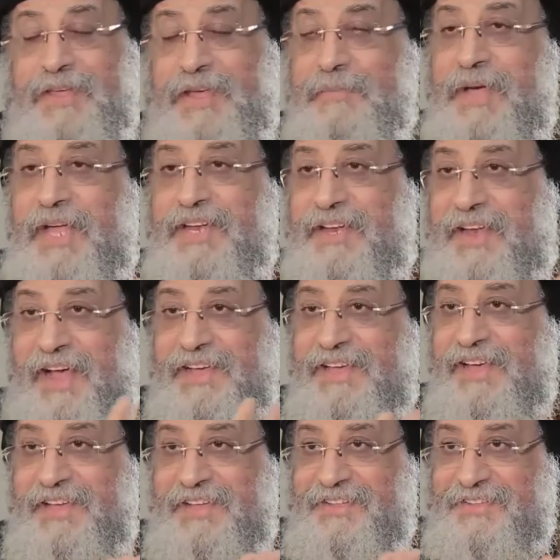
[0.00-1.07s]
جمال
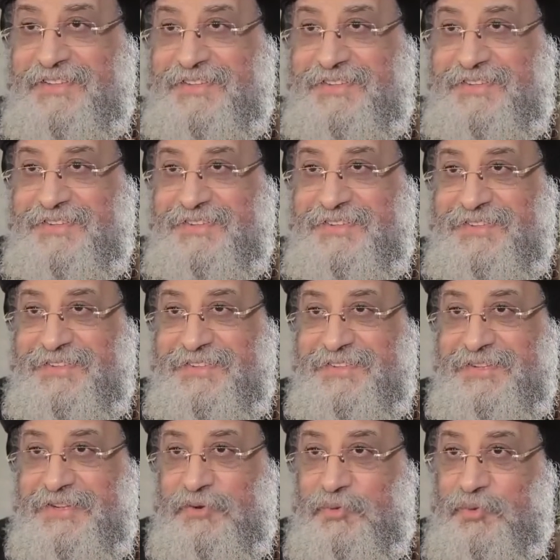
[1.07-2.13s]
الحياة
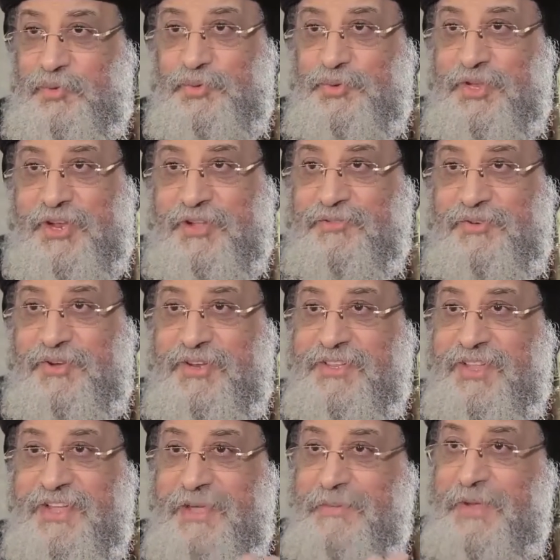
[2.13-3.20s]
وجود
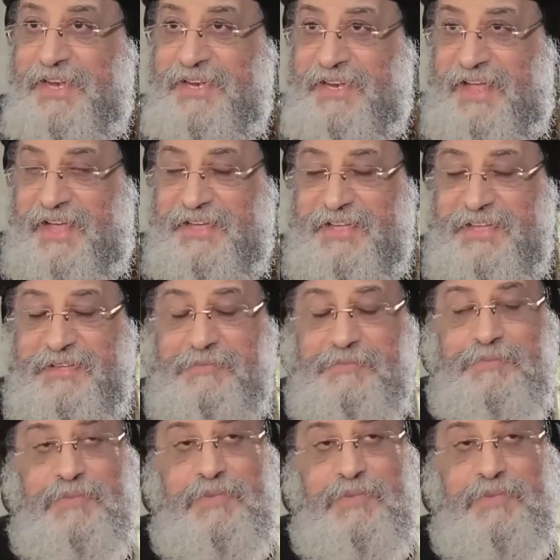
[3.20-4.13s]
الأطفال ده جمال الحياة